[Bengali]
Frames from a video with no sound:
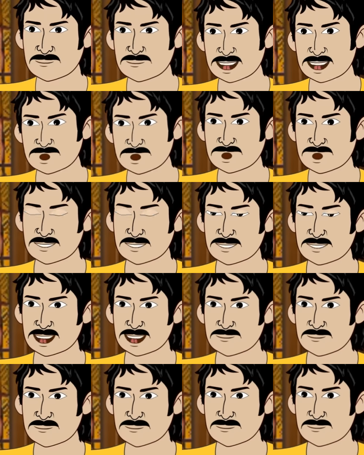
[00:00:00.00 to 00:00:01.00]
আরে
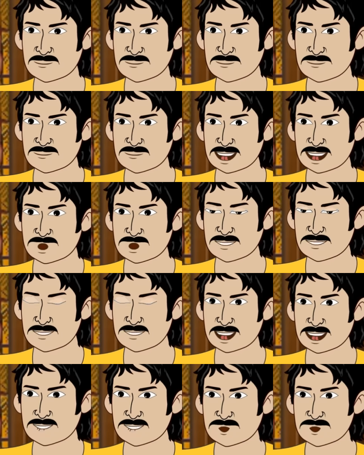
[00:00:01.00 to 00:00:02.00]
এটা
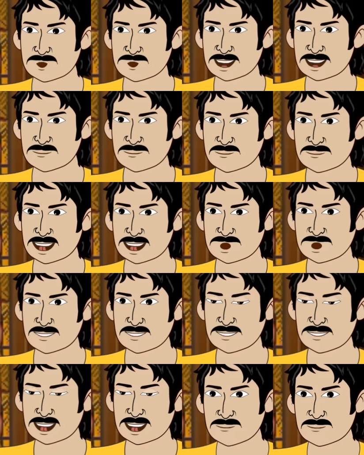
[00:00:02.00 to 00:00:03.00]
দেখার জন্য তো
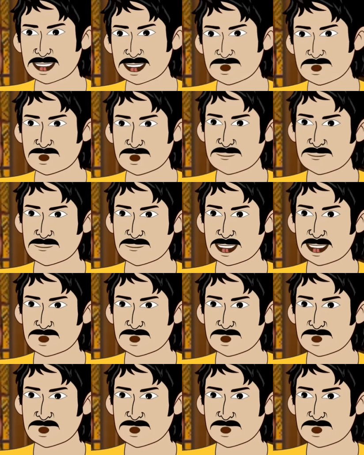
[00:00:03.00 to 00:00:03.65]
ভাগ্য লাগে